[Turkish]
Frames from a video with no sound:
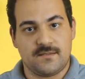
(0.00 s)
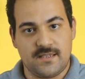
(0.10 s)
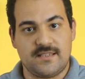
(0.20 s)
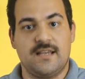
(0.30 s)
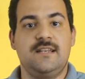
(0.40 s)

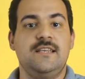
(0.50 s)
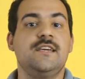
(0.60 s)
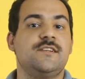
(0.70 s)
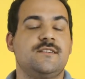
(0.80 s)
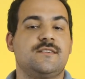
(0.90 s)
Yeterliliği
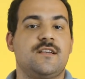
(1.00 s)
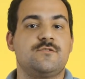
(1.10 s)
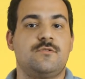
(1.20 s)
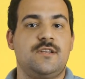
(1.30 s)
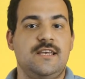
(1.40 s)
geçtikten
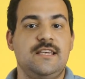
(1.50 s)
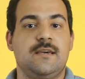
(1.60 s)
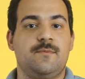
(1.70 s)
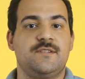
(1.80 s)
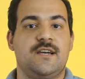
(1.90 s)
sonra ilk
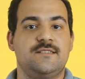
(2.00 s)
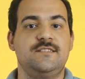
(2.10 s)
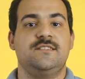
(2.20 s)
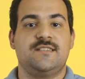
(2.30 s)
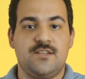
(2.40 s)
yapacağınız
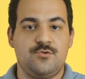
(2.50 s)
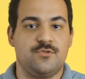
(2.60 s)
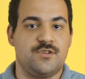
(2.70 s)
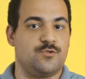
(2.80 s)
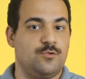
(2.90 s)
iş tez
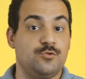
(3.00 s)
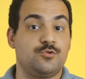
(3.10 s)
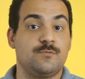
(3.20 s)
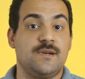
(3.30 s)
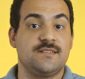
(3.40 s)
jürinizi
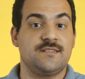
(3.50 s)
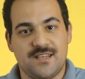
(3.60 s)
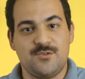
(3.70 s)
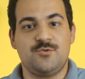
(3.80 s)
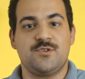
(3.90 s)
oluşturmaktır.
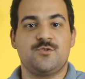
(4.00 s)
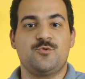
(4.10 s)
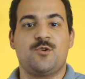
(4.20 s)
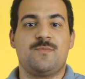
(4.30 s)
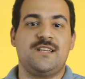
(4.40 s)
Tez jürisi
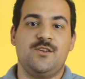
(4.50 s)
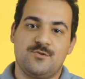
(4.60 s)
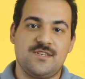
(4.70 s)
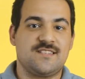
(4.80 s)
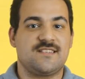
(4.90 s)
normalde
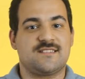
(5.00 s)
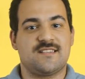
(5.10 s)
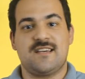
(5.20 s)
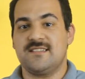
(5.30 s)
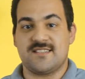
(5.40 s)
yüksek lisansta
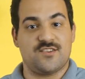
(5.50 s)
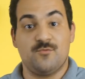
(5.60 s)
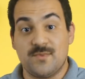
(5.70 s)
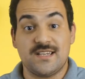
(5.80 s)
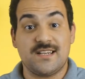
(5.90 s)
sadece
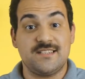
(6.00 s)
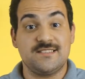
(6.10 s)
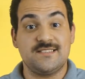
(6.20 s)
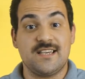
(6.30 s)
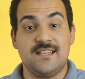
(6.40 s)
savunmada
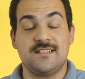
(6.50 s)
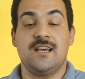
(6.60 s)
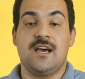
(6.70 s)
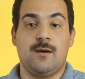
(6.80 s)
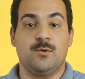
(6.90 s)
karşınıza gelir
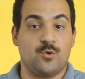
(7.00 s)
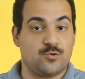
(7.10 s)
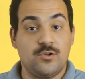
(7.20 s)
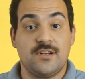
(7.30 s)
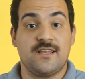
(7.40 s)
ama
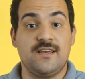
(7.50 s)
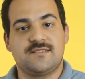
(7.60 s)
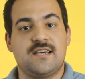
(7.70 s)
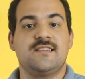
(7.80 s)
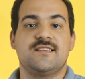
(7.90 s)
doktora da
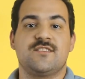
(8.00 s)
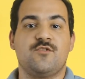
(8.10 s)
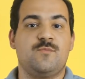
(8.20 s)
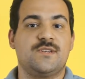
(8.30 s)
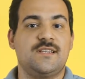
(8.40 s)
sadece
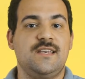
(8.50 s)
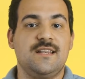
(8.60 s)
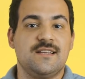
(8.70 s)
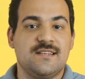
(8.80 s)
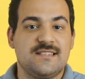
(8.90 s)
savunmada
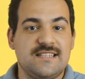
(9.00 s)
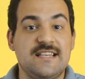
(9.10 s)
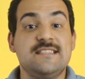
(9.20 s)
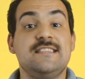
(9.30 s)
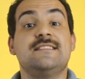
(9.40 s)
değil
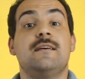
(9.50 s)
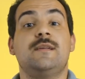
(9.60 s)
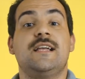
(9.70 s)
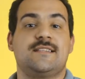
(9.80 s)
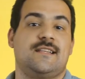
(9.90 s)
tez
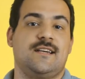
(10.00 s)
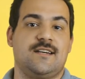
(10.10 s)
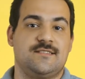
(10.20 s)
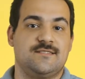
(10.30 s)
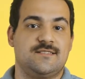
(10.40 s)
izlemelerde de
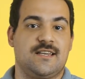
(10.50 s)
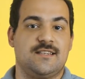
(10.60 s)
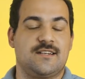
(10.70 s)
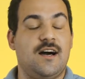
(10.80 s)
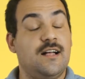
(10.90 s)
karşınıza
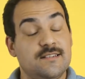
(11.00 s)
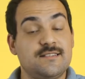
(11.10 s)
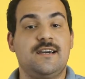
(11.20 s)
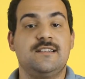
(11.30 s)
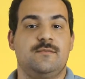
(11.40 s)
gelir.
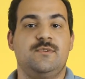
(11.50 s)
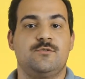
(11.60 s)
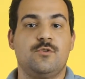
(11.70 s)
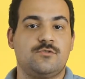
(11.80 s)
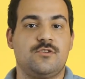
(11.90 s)
6 ayda
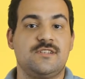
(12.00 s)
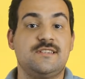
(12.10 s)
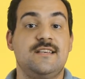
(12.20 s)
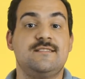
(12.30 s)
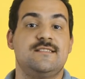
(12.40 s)
bir doktora da
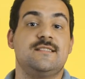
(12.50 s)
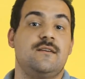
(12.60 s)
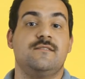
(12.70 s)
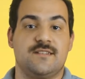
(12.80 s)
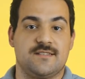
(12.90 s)
tez
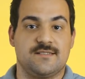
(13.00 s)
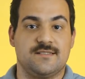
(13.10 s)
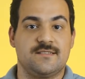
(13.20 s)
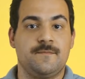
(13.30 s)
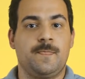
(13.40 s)
izleme
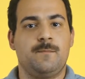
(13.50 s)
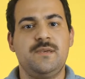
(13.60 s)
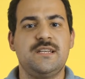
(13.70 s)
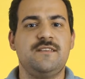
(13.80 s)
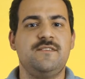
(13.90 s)
verirsiniz.
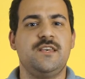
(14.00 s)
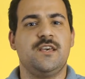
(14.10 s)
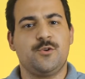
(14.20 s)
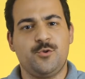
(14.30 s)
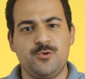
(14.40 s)
Bir nevi
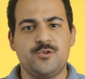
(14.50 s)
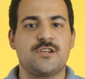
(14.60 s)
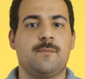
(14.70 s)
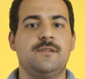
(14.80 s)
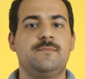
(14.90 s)
küçük
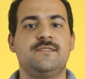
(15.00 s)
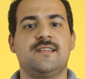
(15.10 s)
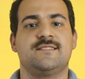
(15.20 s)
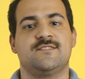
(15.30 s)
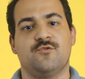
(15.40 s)
çaplı bir
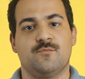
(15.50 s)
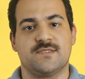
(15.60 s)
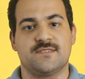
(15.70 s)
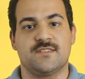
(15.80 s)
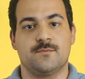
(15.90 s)
test
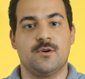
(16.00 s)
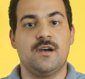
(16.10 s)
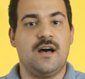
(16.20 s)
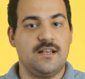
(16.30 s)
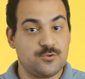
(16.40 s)
savunmasıdır bu.
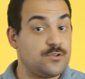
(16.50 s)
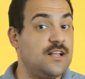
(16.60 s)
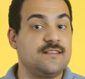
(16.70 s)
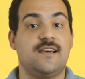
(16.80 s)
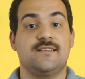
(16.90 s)
Son
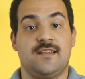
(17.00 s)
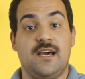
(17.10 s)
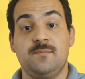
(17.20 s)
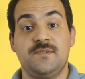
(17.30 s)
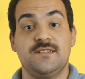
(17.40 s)
6 ayda ne
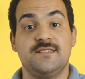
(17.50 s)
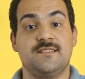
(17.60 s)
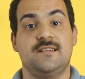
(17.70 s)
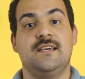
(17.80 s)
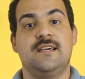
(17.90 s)

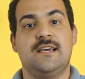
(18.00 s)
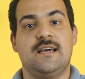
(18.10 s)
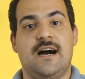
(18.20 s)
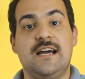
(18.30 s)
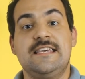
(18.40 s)
yaptığınızı,
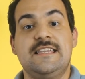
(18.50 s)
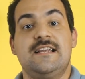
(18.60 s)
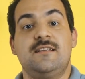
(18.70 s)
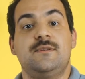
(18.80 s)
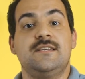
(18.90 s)
hangi
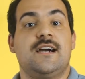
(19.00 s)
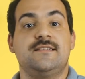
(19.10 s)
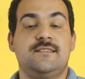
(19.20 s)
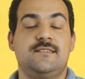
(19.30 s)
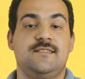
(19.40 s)
ilerlemeleri
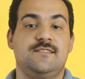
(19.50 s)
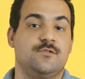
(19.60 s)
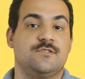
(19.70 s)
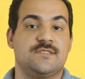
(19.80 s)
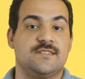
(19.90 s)
kaydettiğinizi
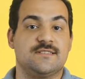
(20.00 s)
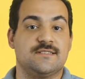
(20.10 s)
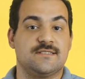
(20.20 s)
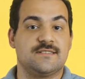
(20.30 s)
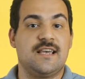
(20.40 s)

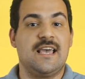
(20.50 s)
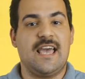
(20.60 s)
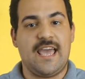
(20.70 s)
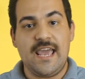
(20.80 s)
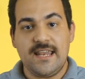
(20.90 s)
gösterirsiniz
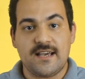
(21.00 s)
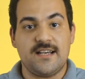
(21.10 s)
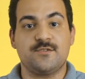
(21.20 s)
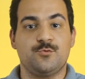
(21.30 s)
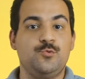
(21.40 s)
en
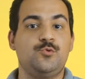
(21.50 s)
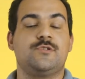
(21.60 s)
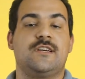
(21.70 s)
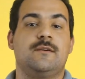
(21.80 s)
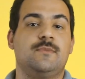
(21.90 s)
az 3
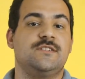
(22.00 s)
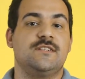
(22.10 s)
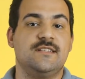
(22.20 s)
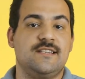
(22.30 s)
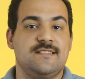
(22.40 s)
tane
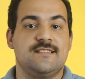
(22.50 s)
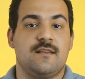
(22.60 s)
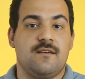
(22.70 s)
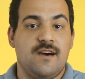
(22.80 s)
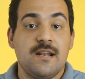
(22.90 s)
başarılı tez
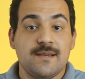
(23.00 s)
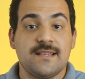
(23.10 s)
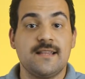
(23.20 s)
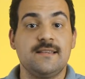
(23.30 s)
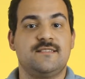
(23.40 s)
izleme
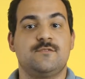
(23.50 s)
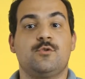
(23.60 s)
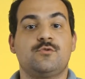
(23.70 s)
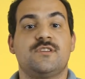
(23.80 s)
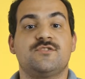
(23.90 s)
vermeden sizi
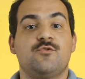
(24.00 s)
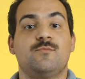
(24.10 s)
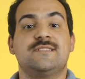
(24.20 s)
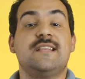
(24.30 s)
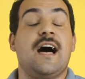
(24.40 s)
doktora
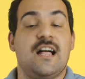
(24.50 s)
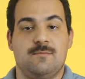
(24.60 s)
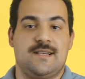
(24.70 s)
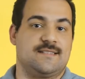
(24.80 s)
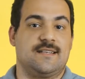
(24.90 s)
savunmasına
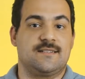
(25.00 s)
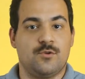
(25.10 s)
almazlar.